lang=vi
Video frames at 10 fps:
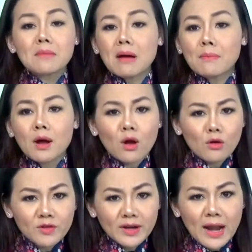mà bà
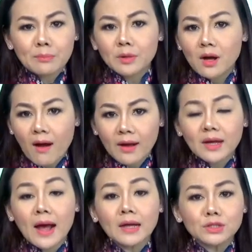con Việt Nam ở
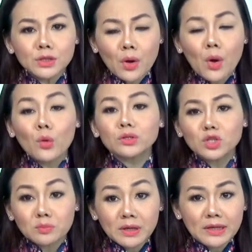cả châu Âu,
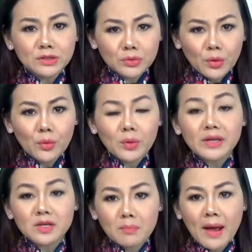châu Mỹ, châu Úc hay
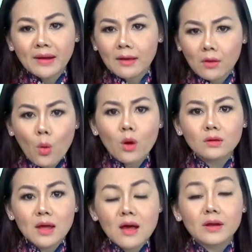Nhật Bản, Hàn Quốc
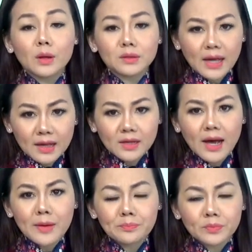đều thế cả.